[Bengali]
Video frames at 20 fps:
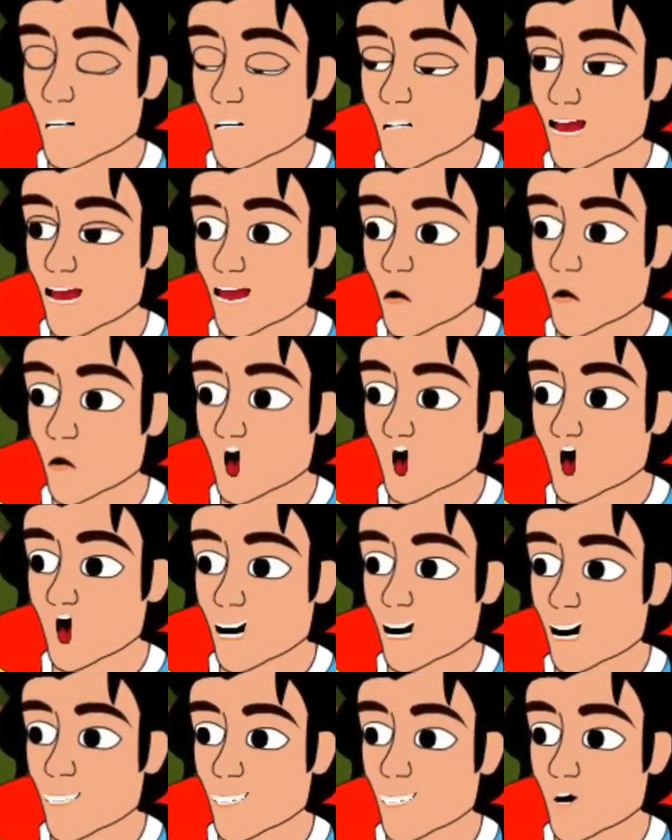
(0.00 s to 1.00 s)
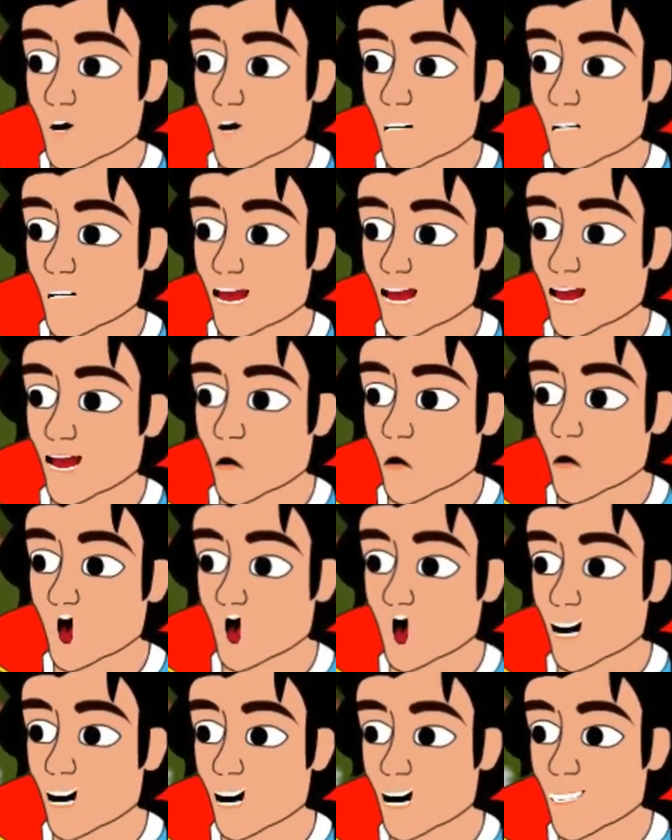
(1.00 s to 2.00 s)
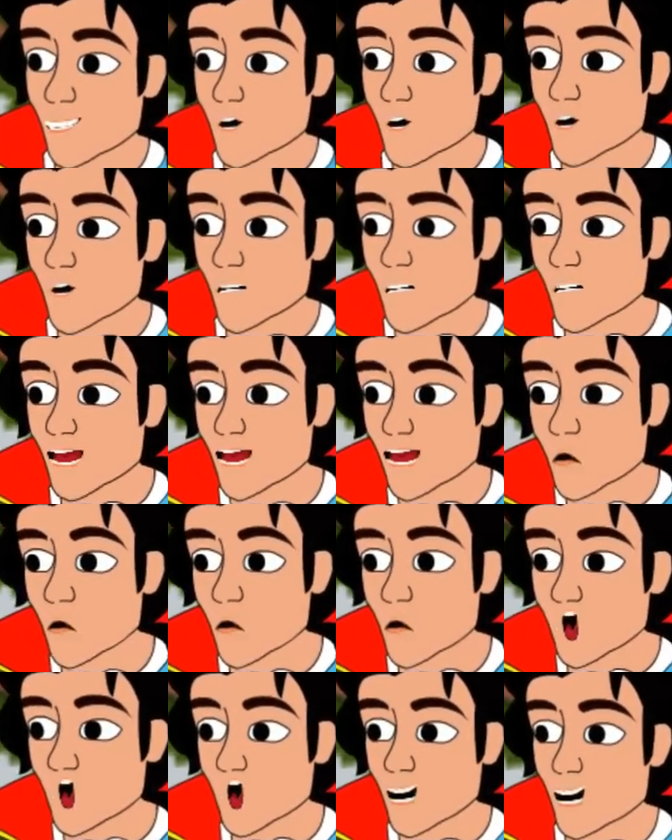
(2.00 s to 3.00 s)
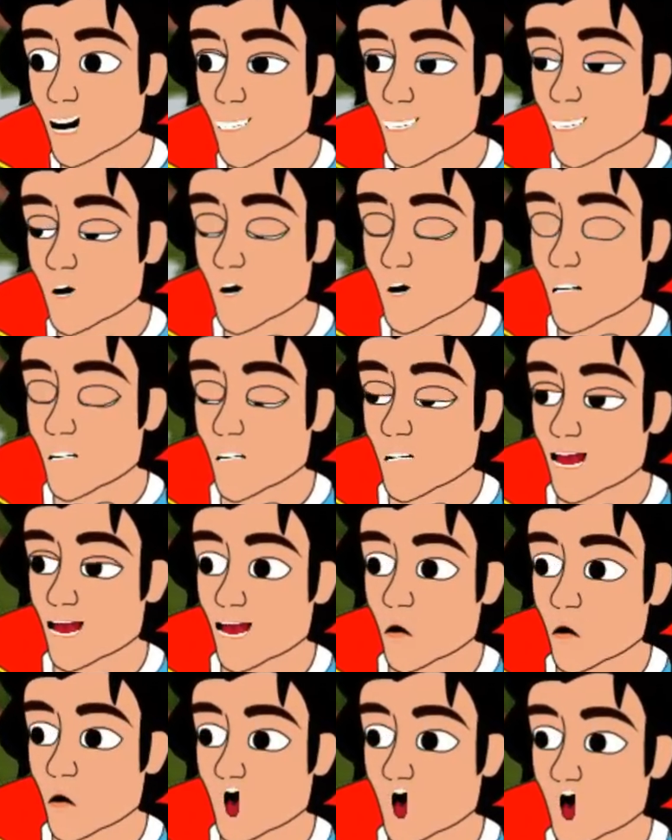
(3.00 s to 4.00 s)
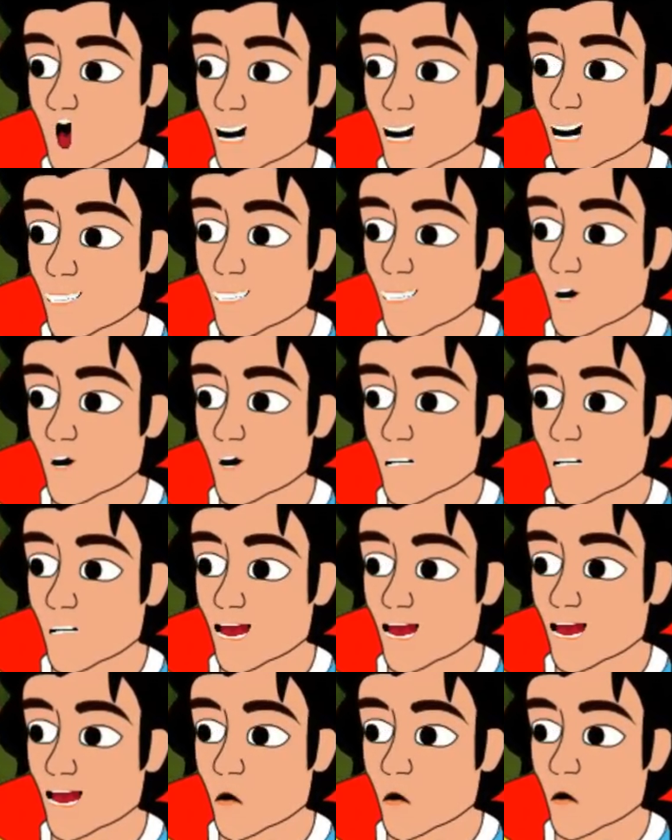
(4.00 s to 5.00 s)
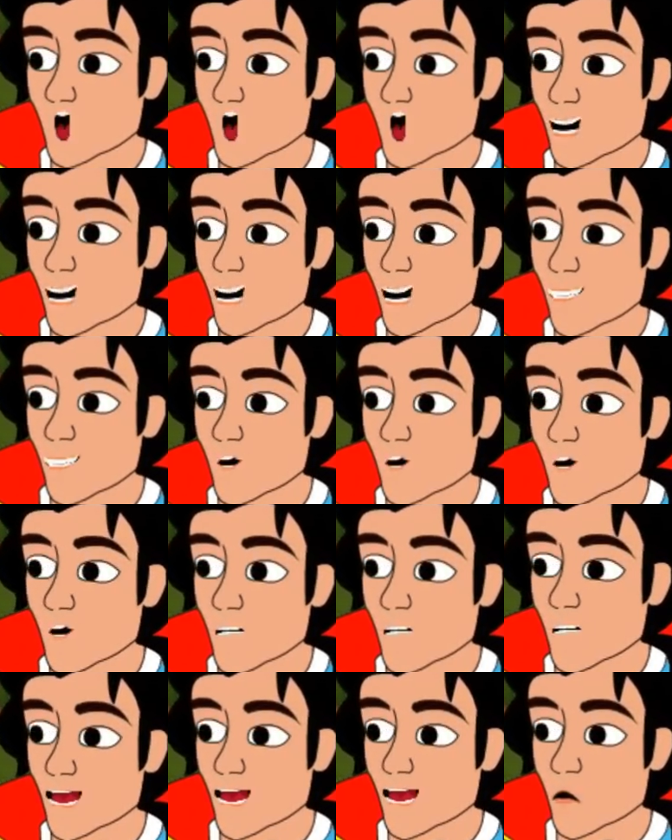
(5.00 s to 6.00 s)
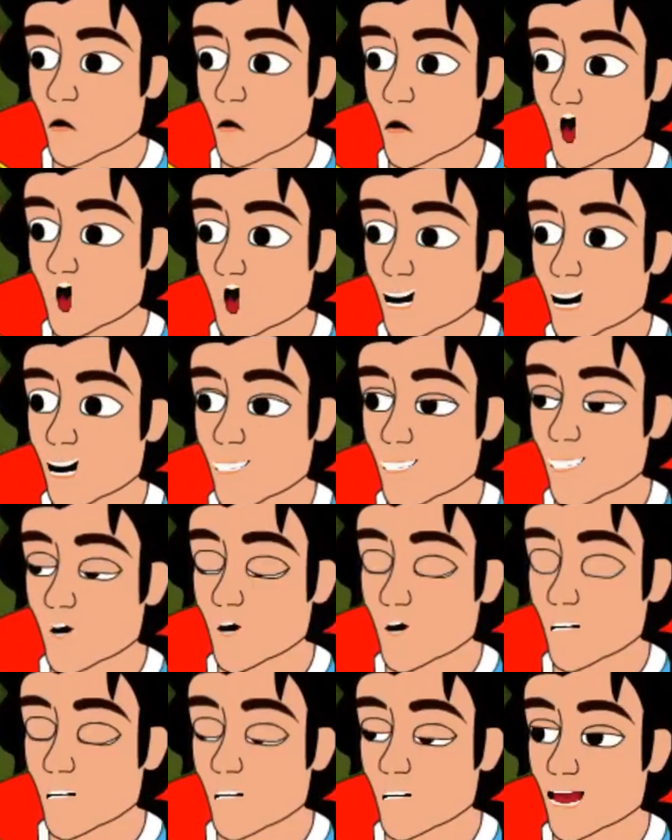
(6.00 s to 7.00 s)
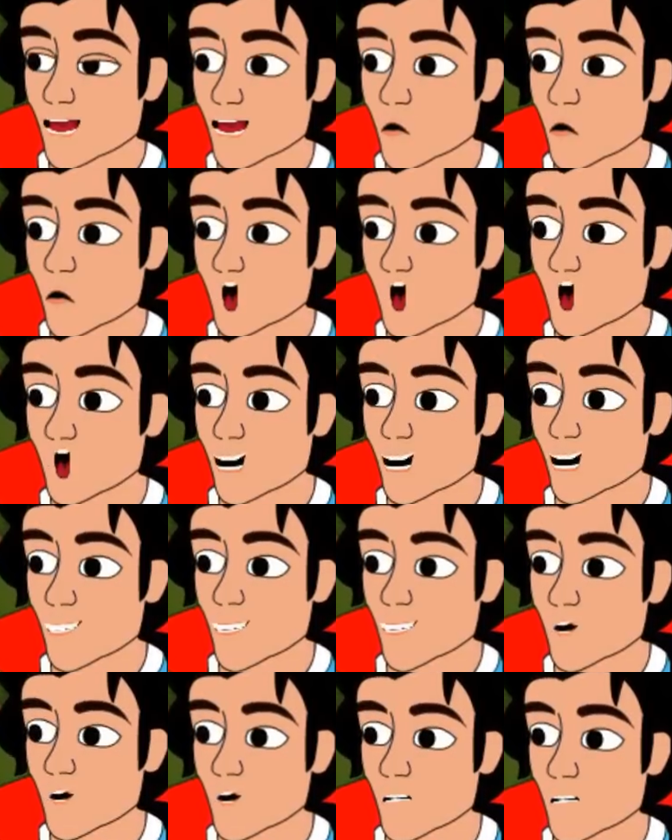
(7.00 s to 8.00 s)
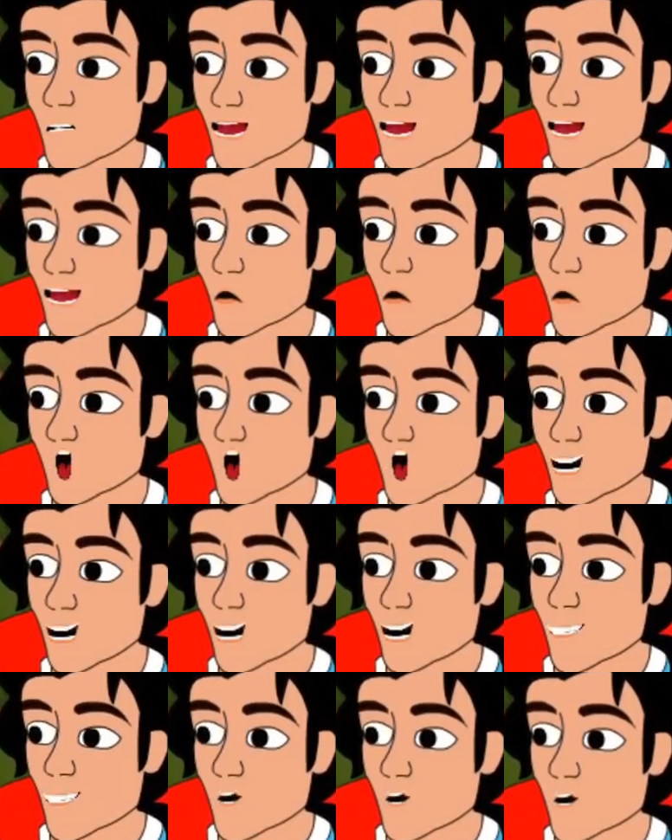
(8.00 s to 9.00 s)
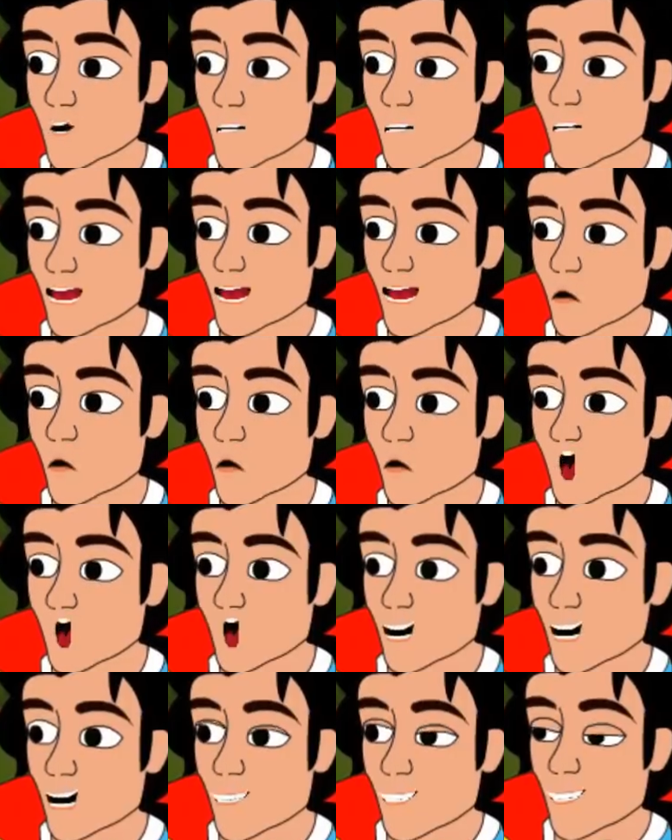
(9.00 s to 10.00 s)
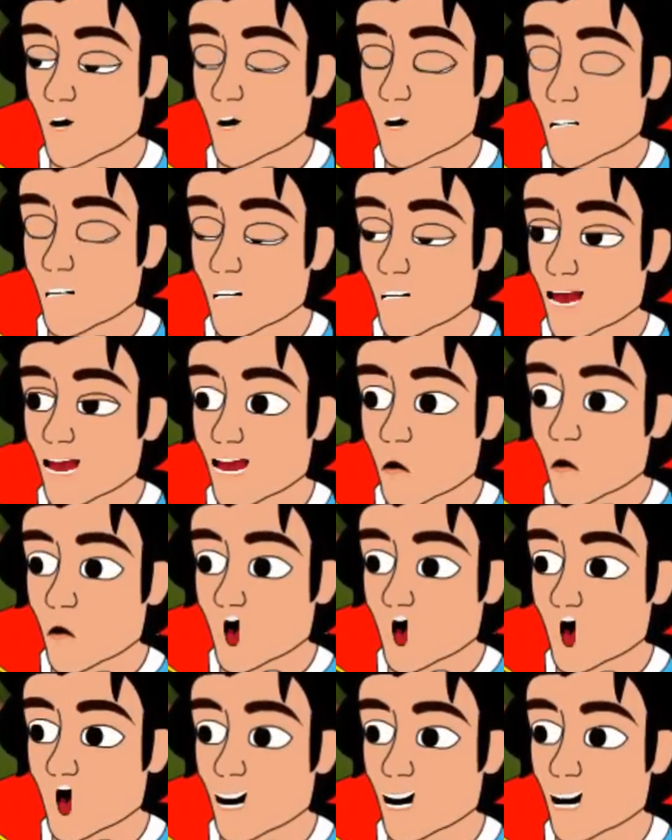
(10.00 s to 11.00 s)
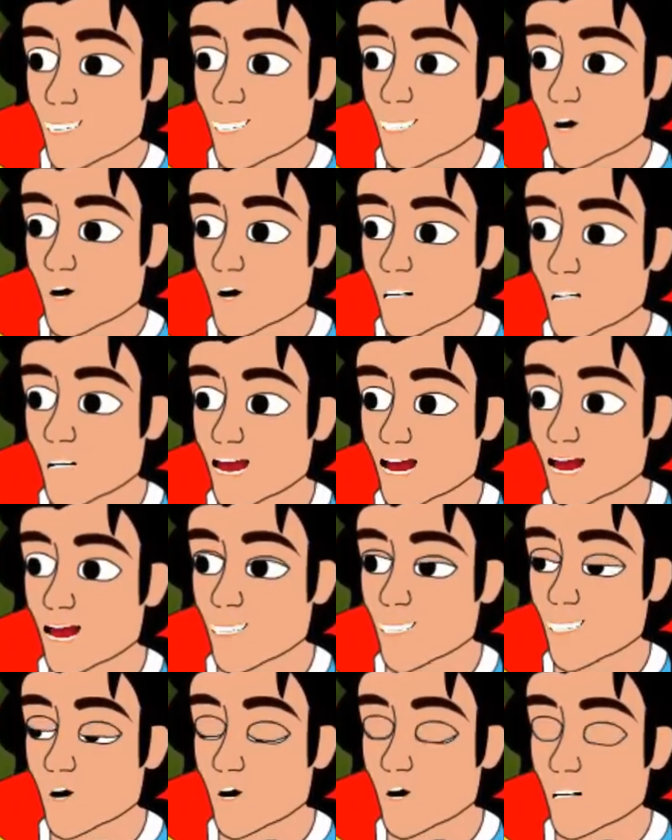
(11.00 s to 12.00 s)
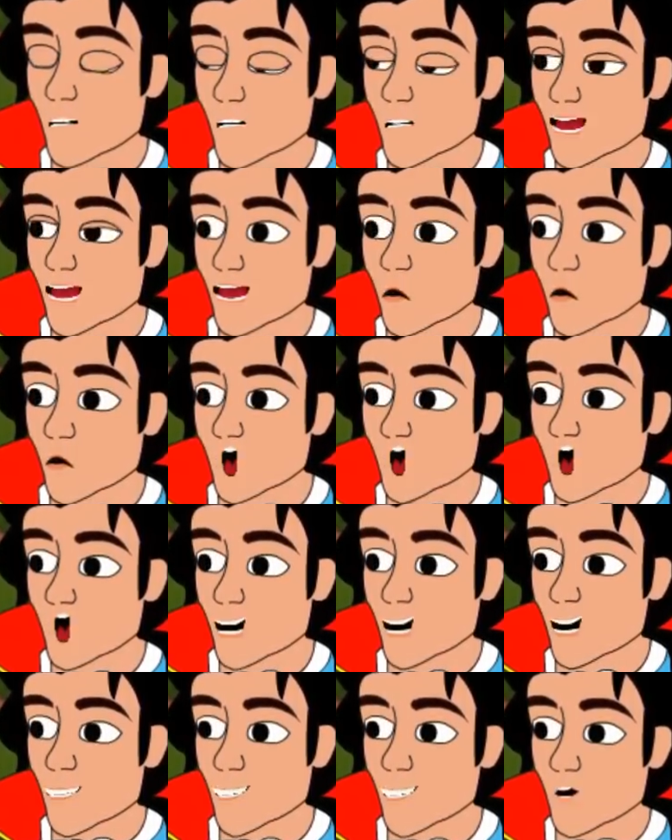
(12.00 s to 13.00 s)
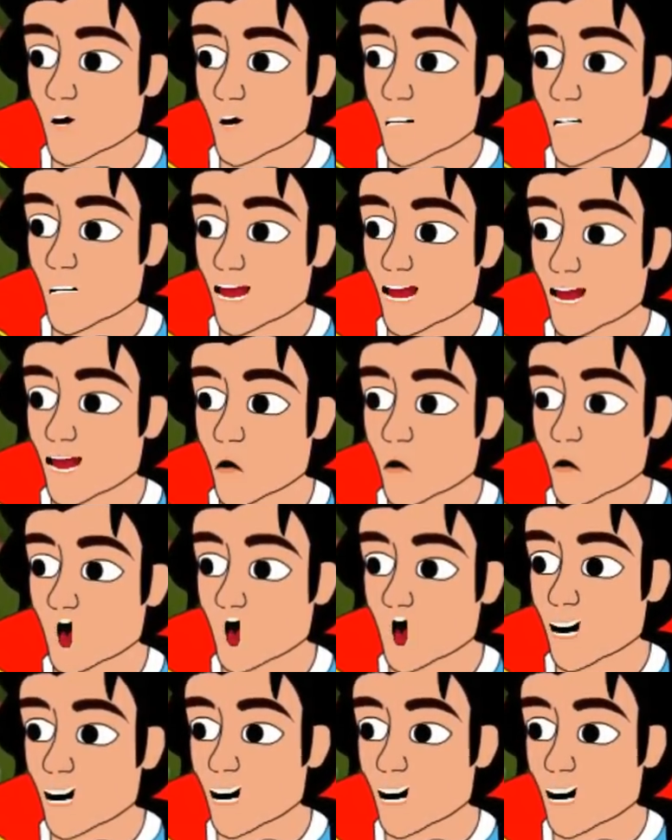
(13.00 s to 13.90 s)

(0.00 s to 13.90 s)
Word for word: আমি বুঝতে পেরেছি তোমরা আমায় দেখে অবাক হচ্ছ আর অবাক হওয়ারই কথা আমি অচিনপুরের যুবরাজ এক অভিশাপে কলাগাছে পরিণত হয়েছিলাম আর শর্ত ছিল বিয়ের পরই আমি আমার রূপ ফিরে পাবো